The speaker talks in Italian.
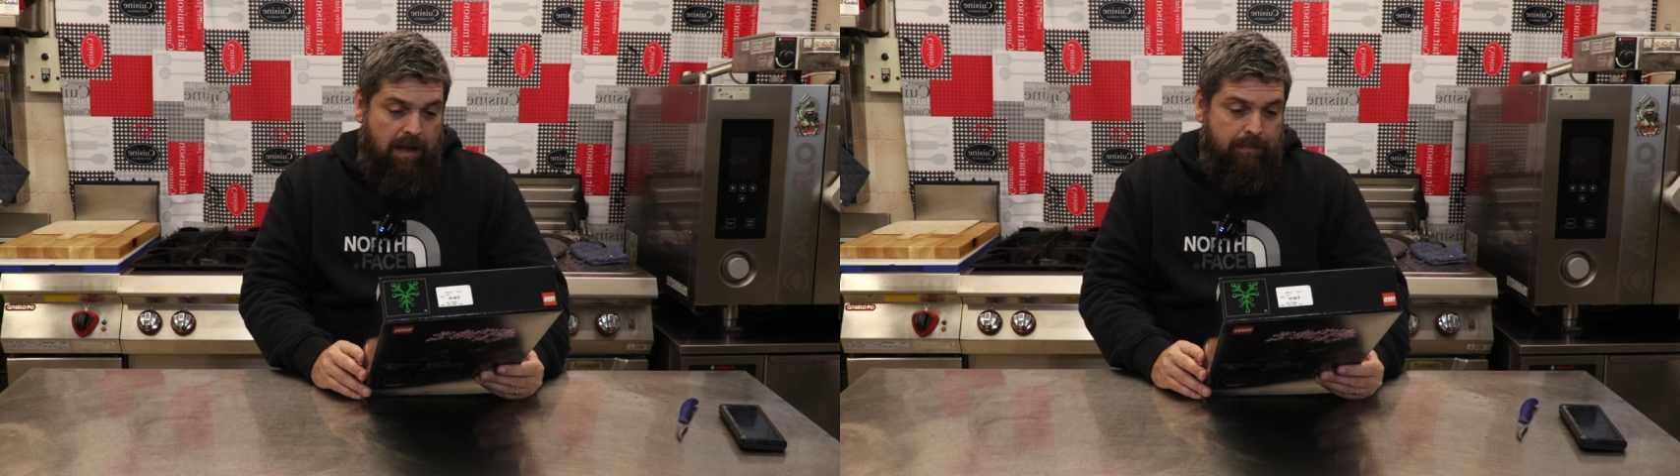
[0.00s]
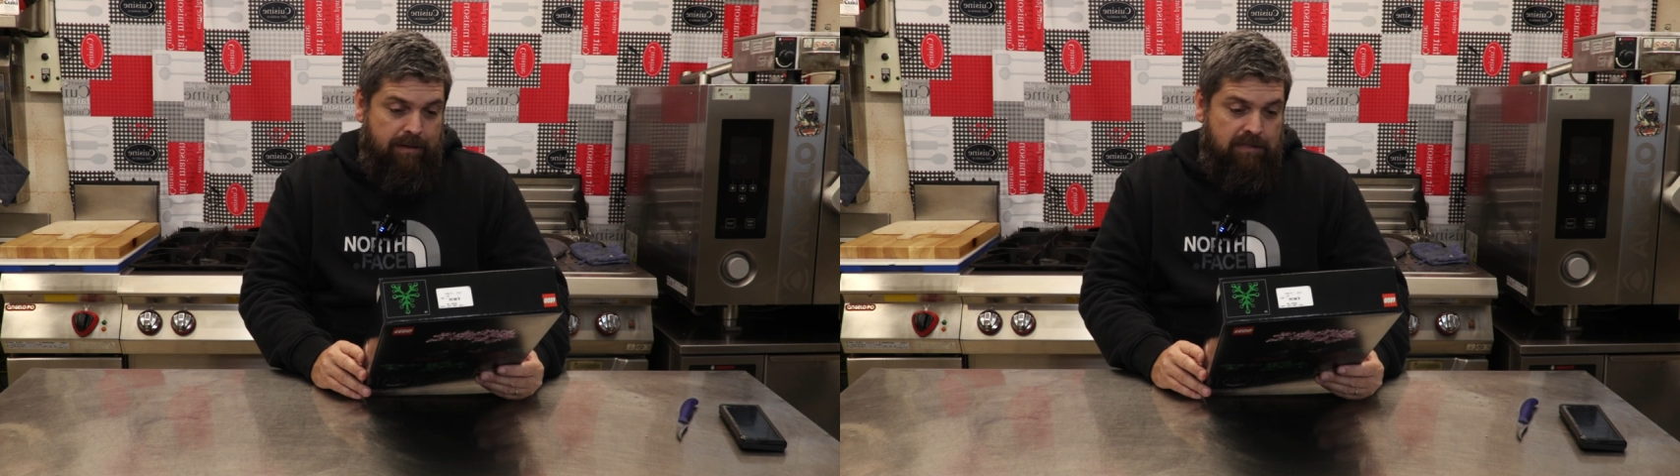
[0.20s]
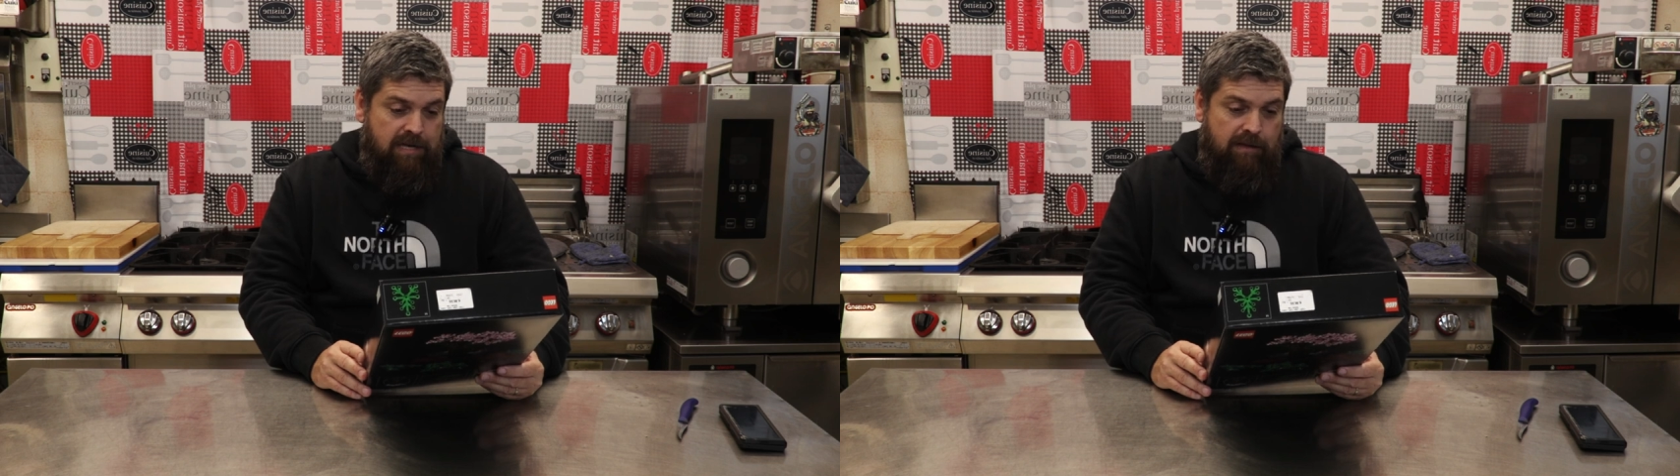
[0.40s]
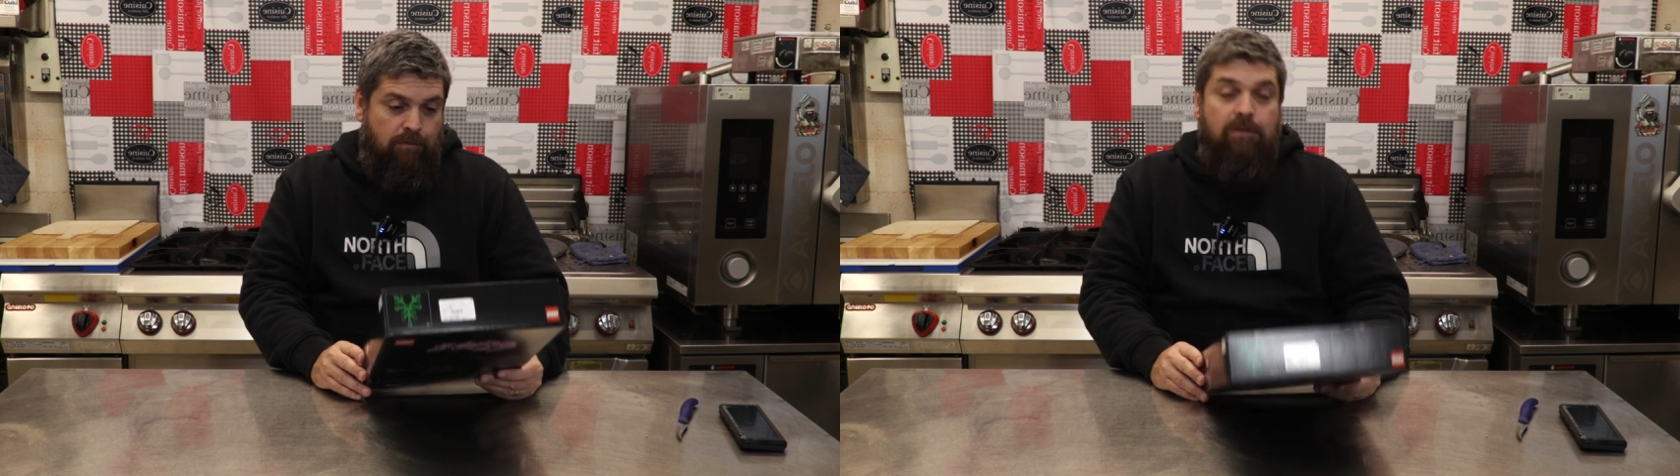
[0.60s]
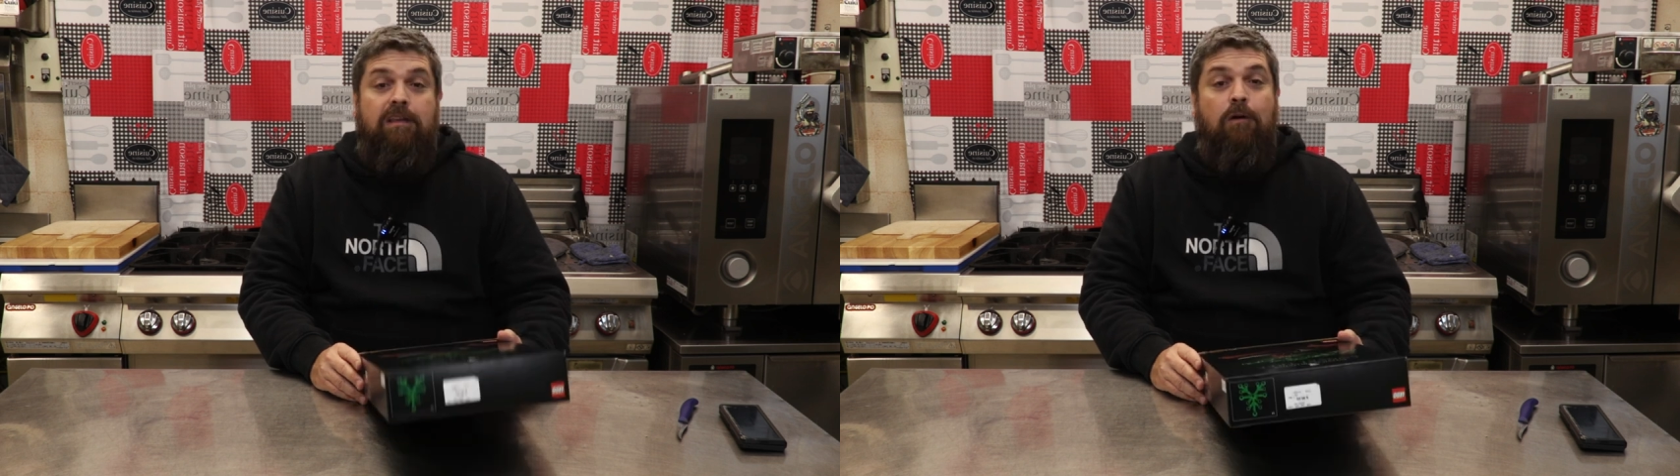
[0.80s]
mai
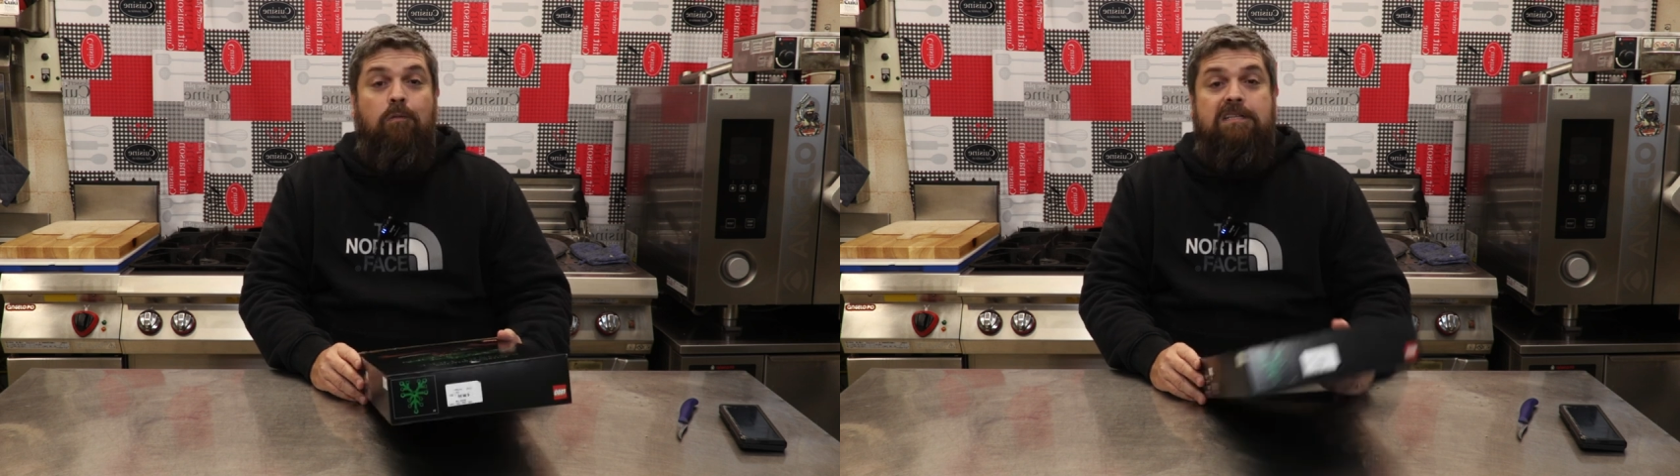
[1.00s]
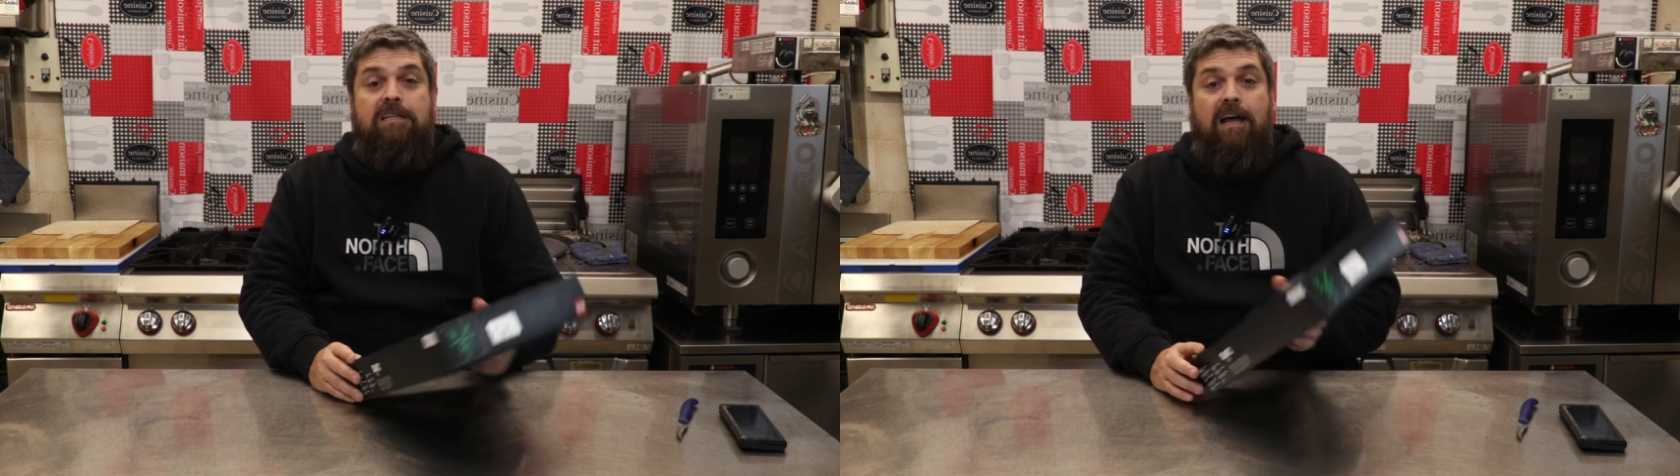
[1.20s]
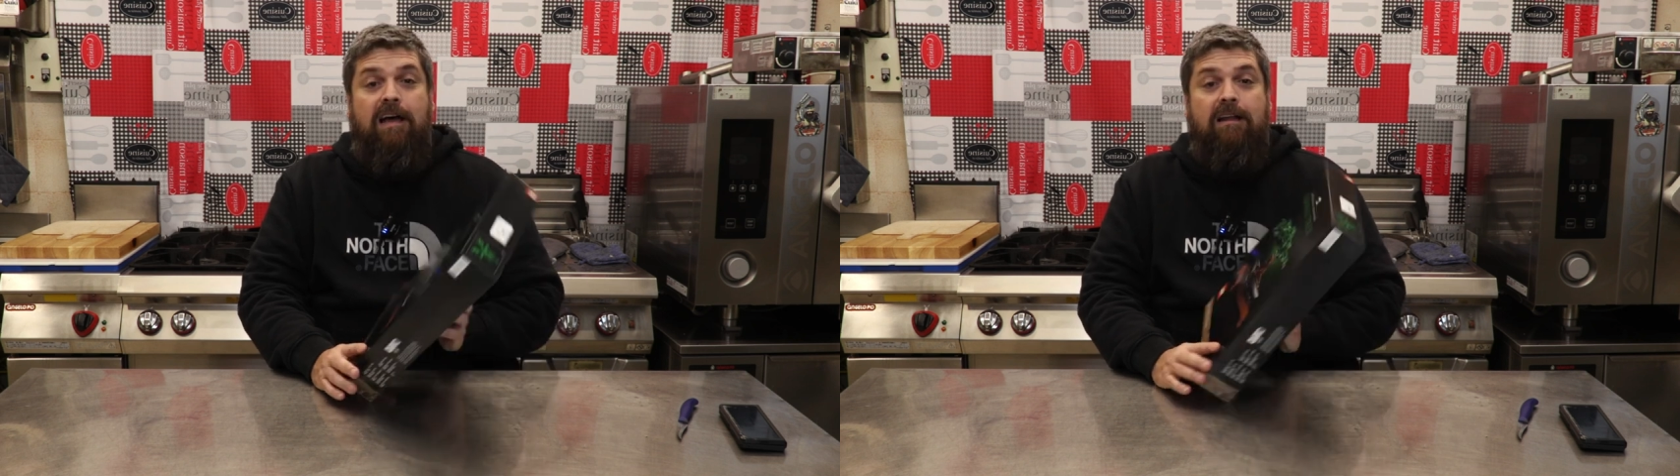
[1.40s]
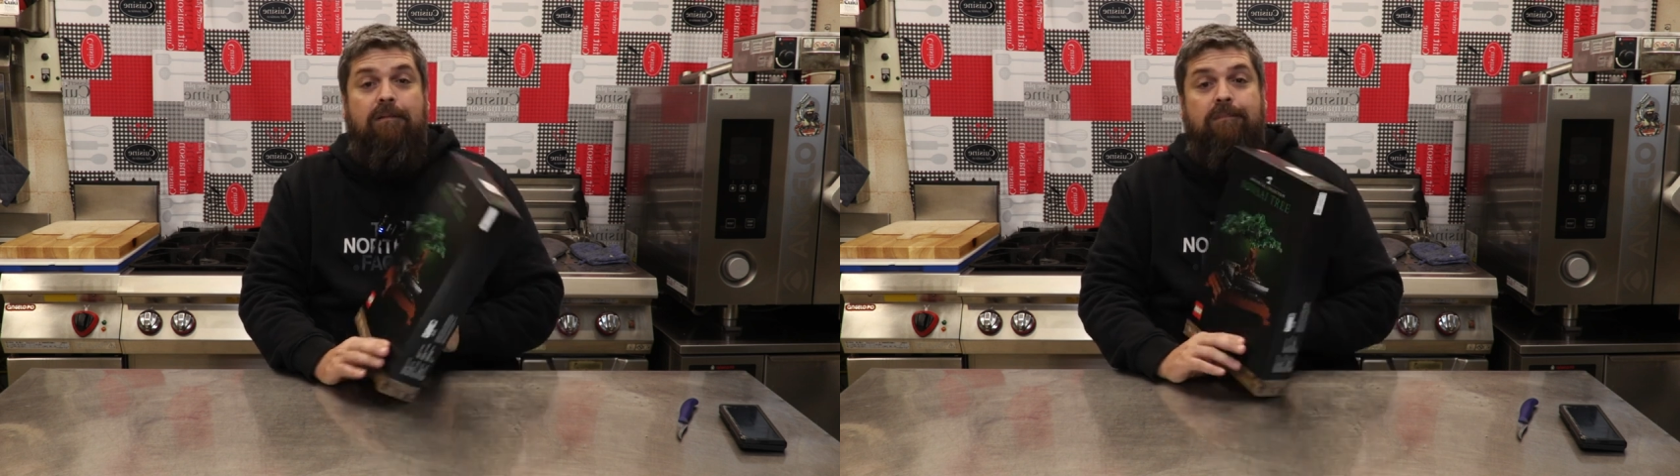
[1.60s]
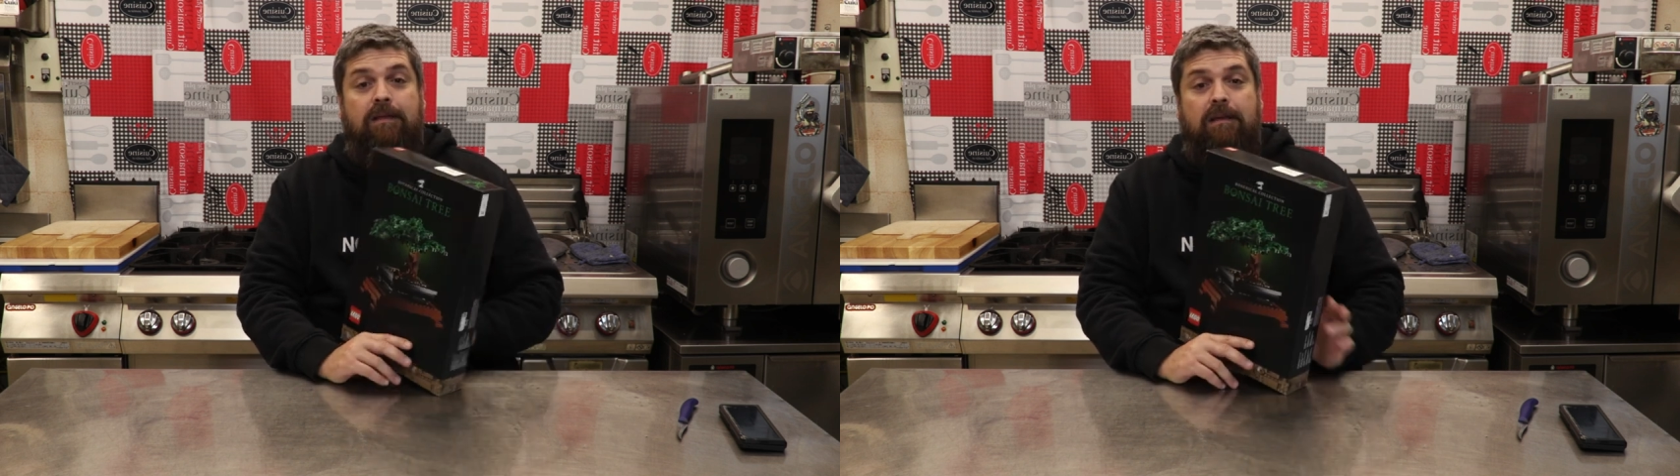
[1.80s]
pensato di acquistare